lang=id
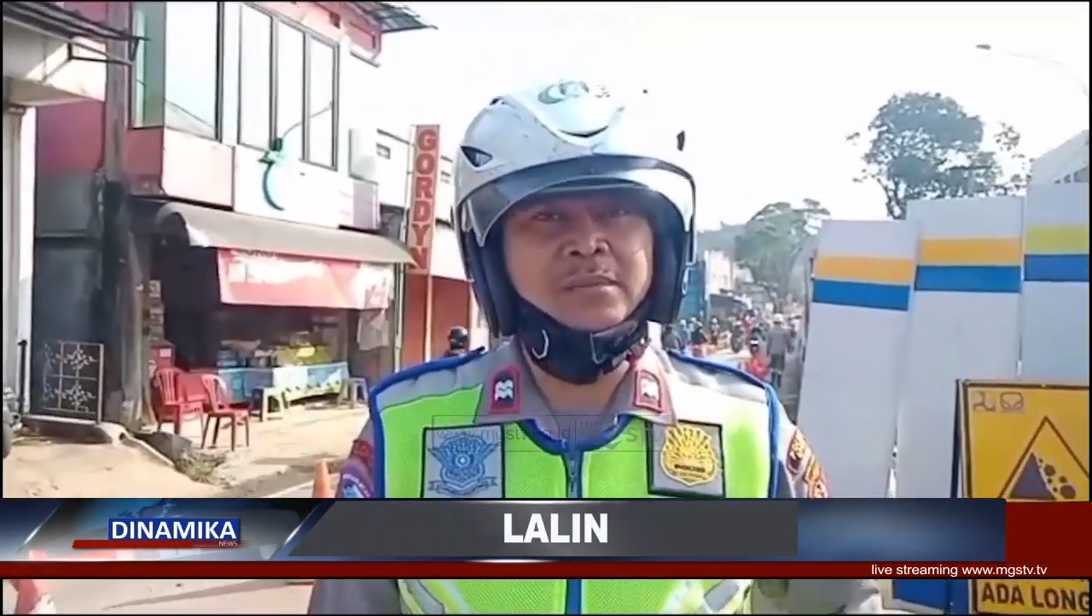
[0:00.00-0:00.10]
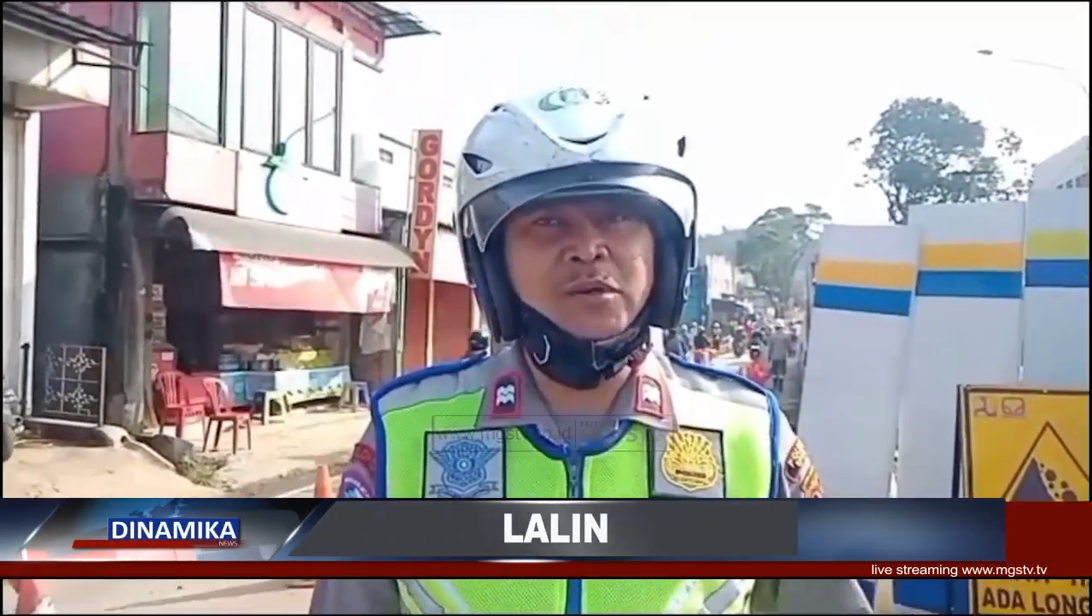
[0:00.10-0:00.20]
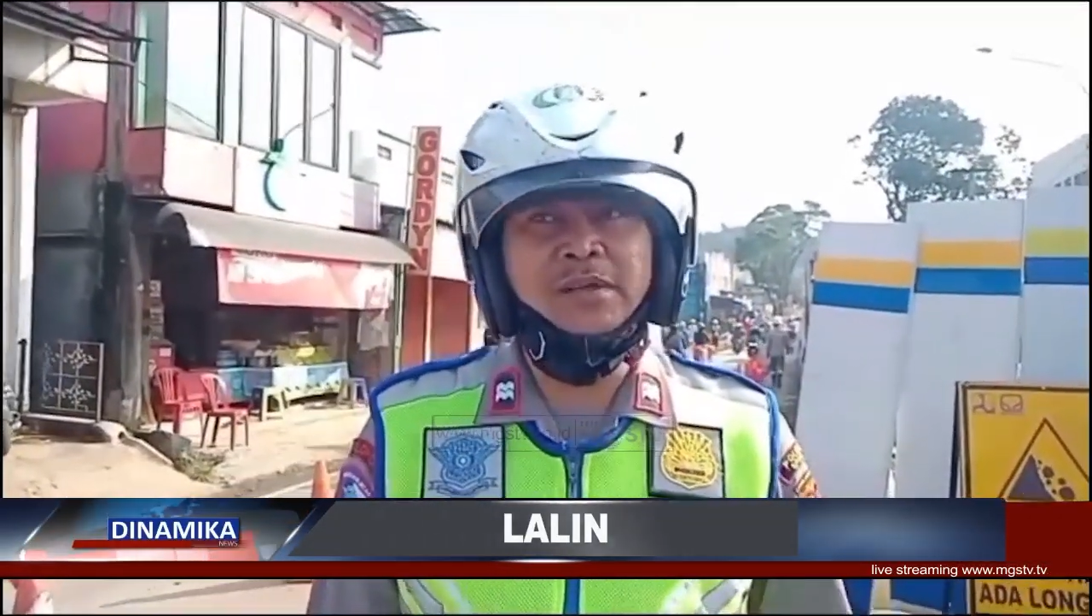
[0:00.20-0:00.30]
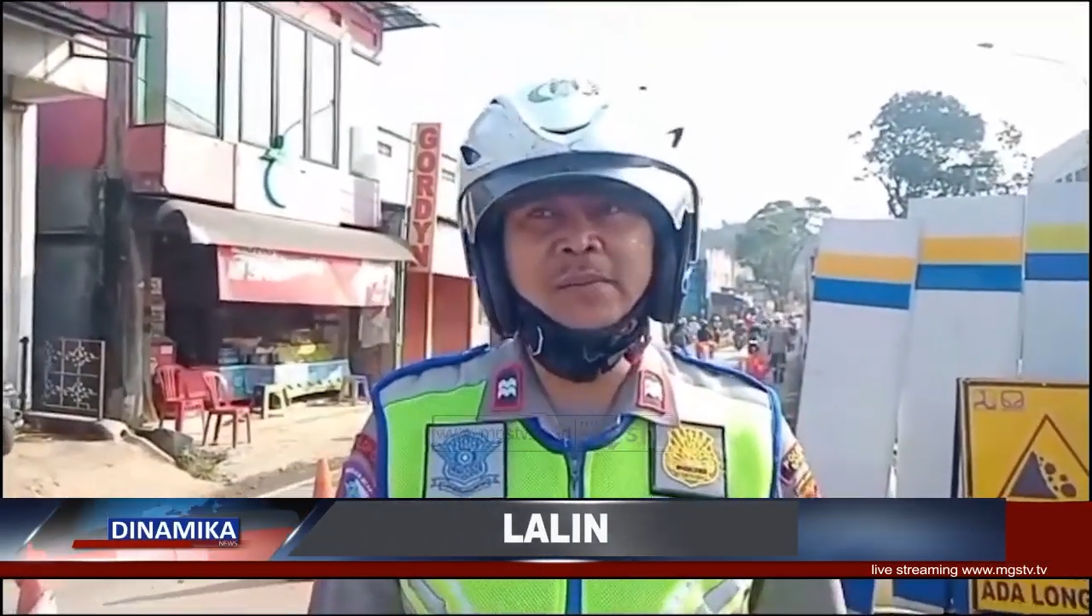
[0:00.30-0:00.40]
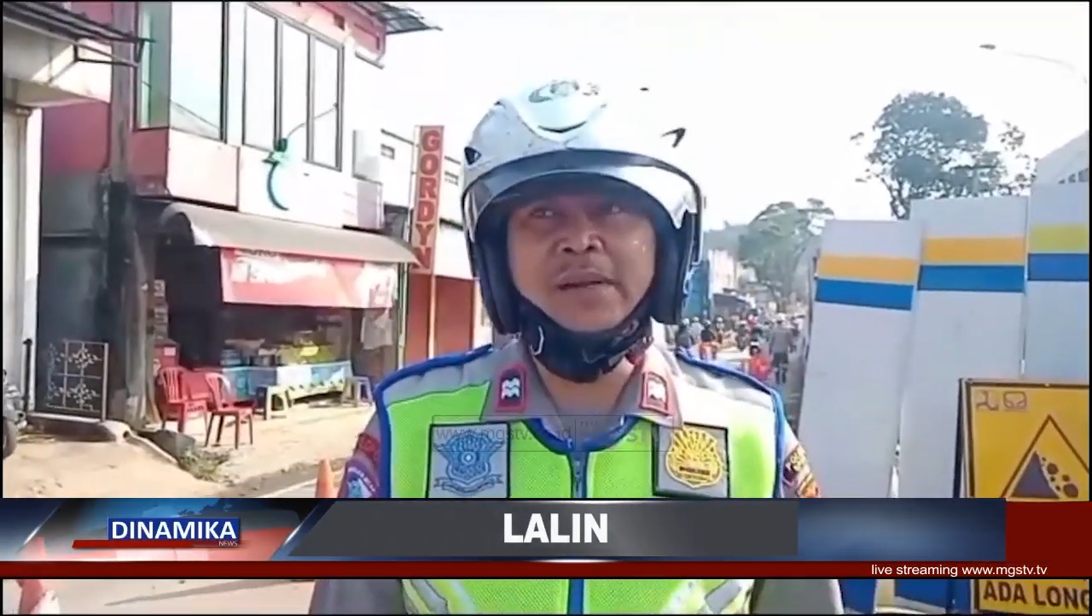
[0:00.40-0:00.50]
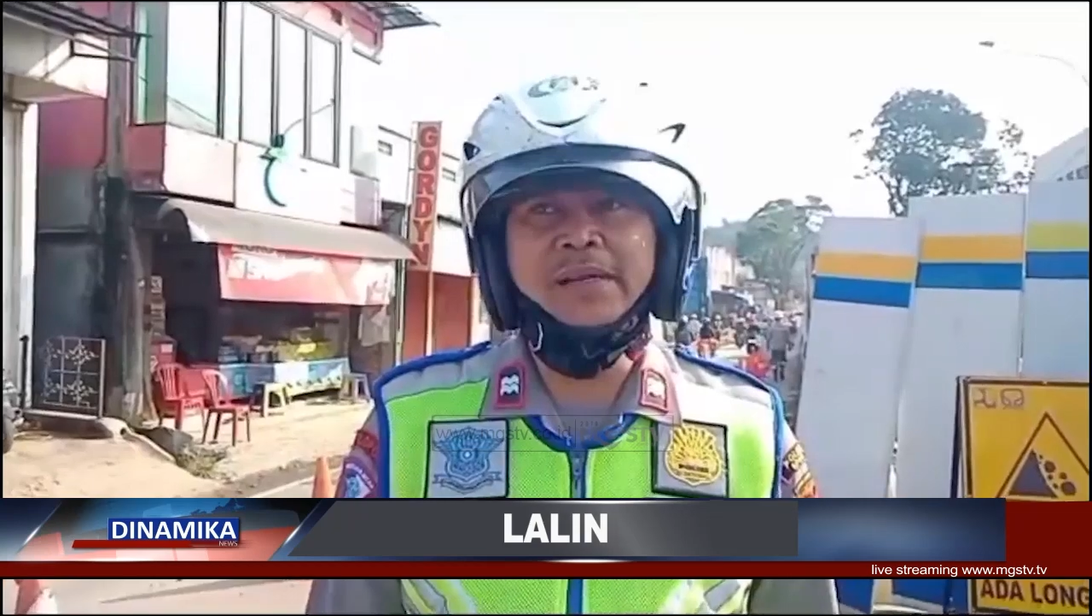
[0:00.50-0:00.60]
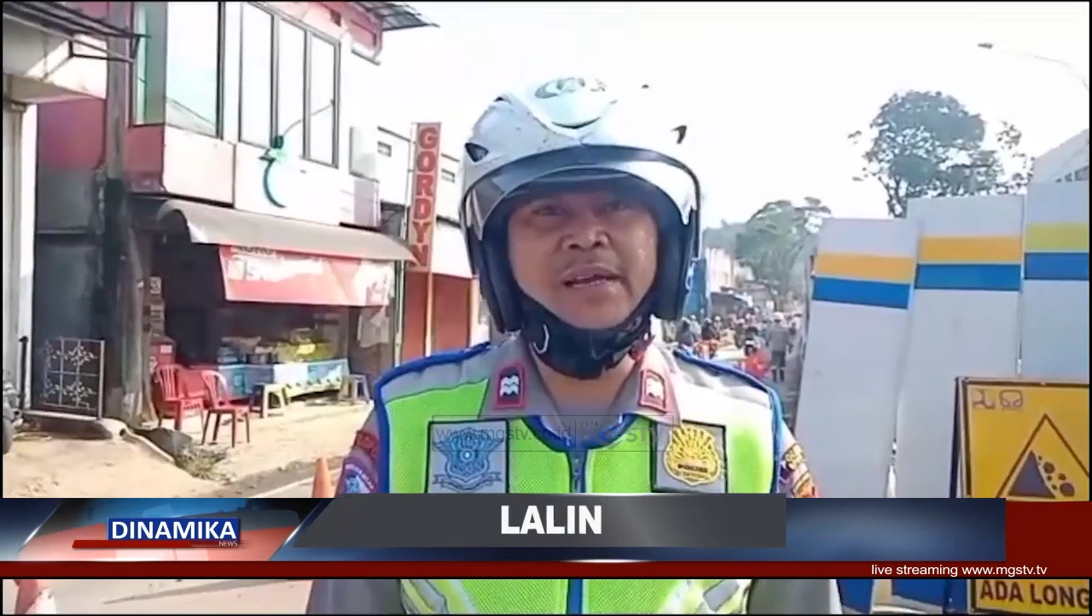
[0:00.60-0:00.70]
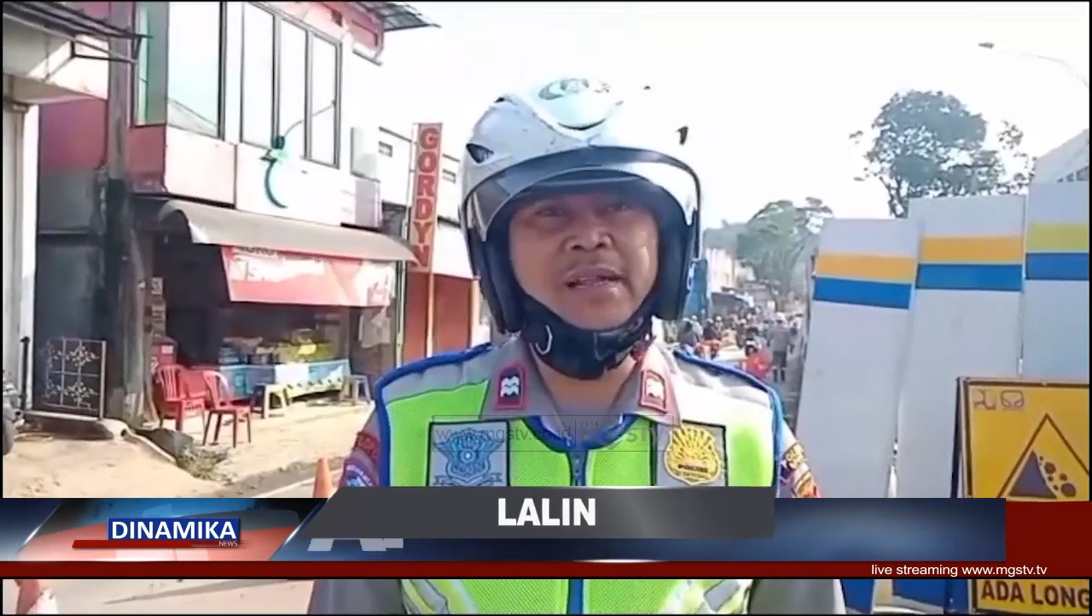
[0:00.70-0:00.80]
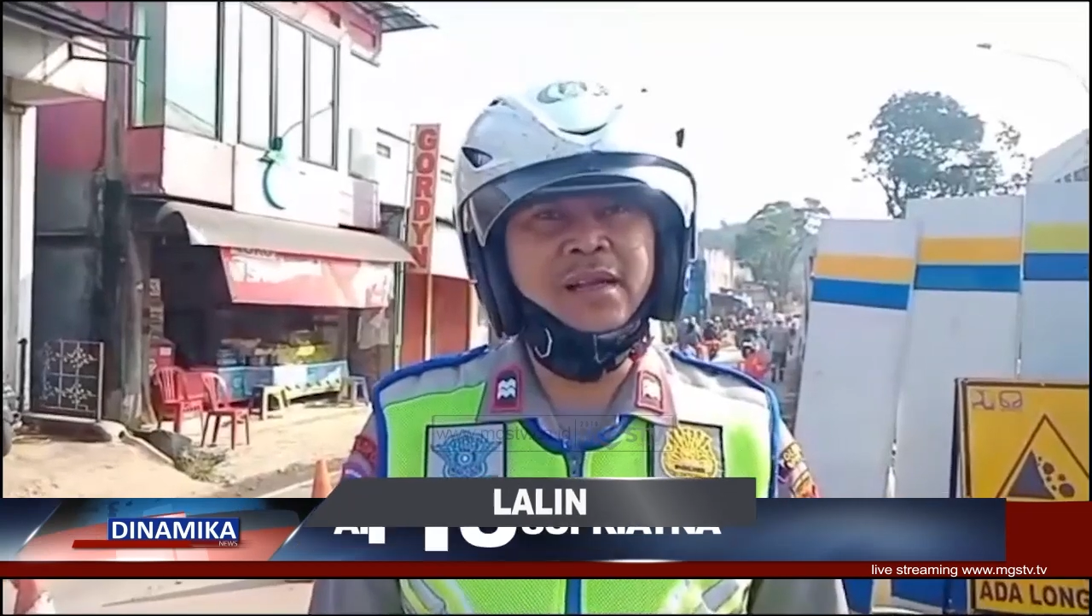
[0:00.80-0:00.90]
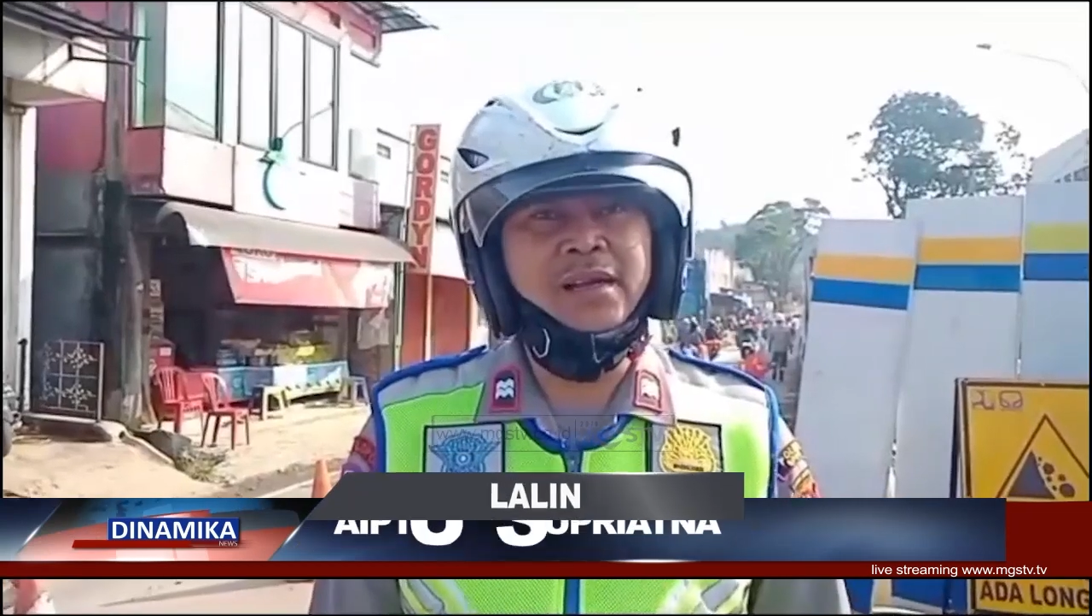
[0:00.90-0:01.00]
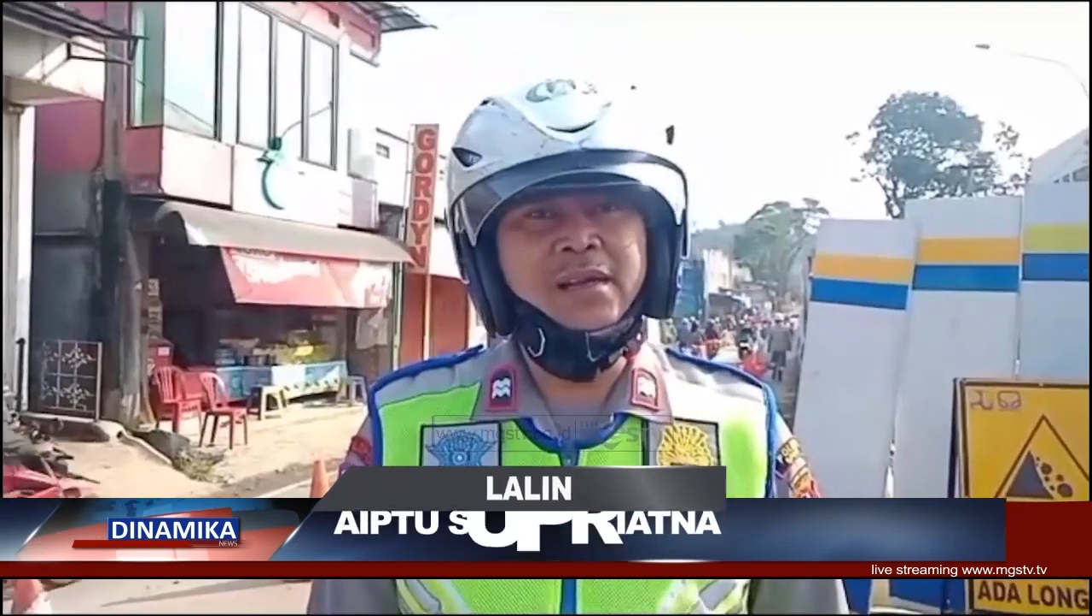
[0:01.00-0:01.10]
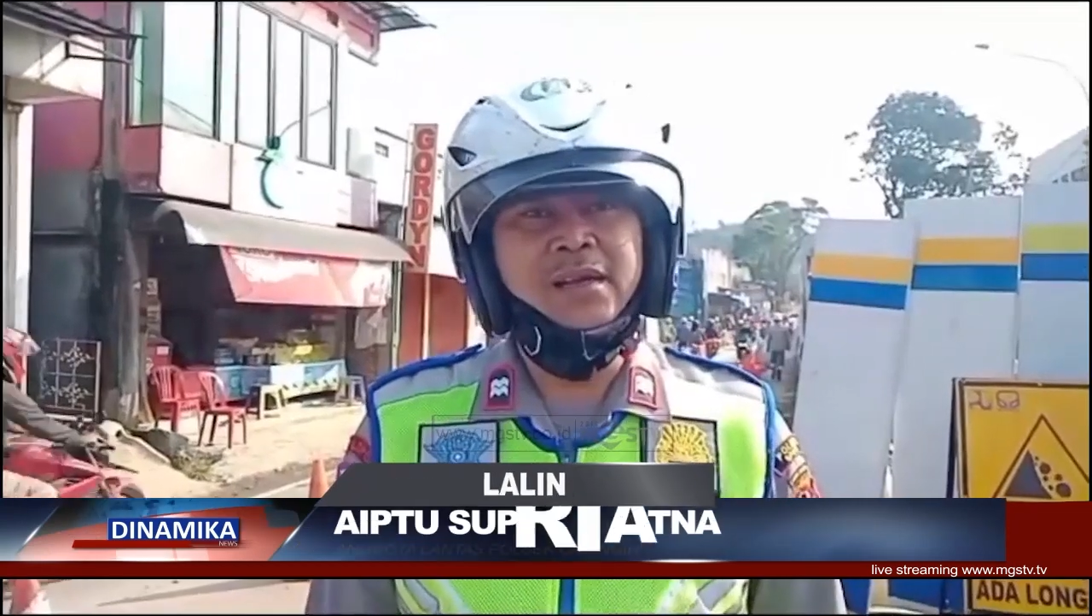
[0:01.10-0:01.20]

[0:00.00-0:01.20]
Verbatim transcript: bukan Cimande, Kertek,